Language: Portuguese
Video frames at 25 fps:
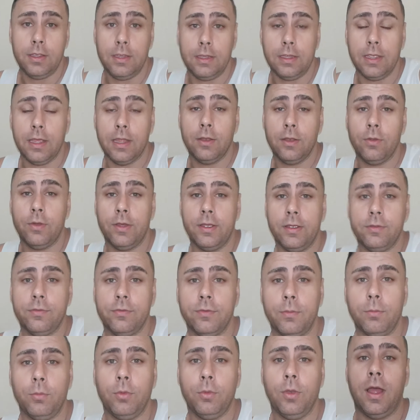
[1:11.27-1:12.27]
E é nóis,
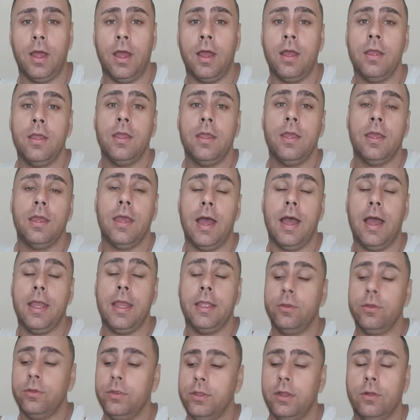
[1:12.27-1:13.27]
vamos lá. Ah,
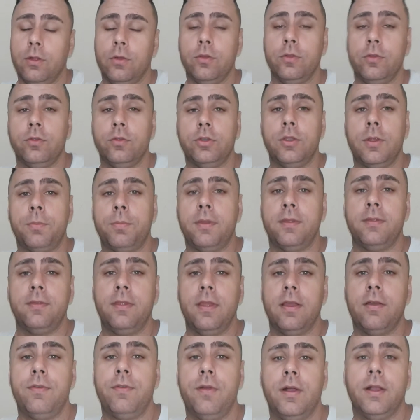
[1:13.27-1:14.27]
e outra coisa, eu já passei
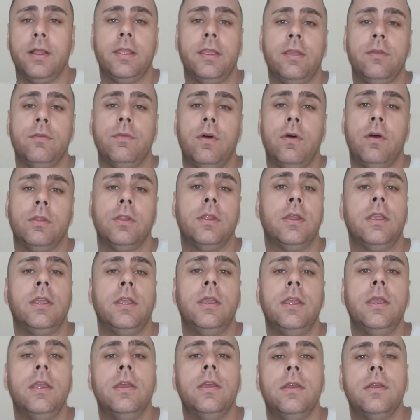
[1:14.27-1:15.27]
a faca em volta
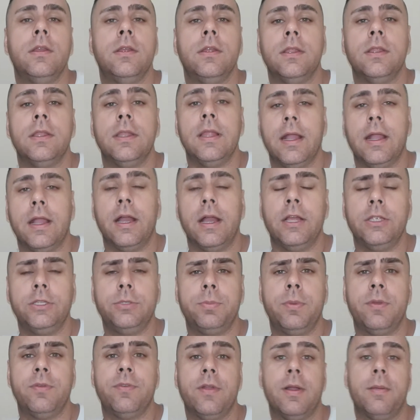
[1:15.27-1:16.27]
aqui da caixa
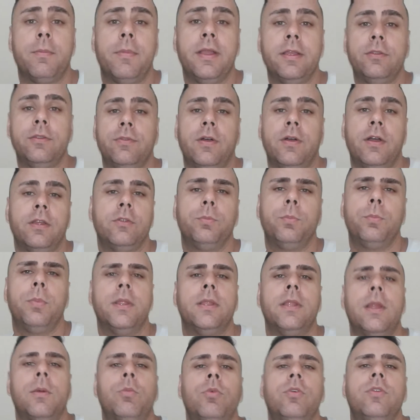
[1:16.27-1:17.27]
para ficar mais fácil para
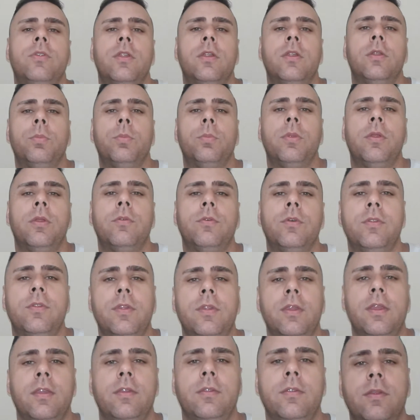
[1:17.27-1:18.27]
estar tá mostrando para
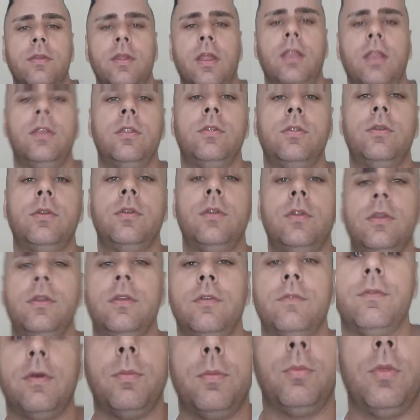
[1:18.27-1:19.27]
vocês, certo?
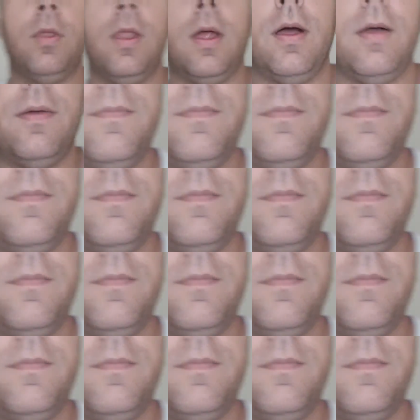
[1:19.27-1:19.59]
Vamos lá.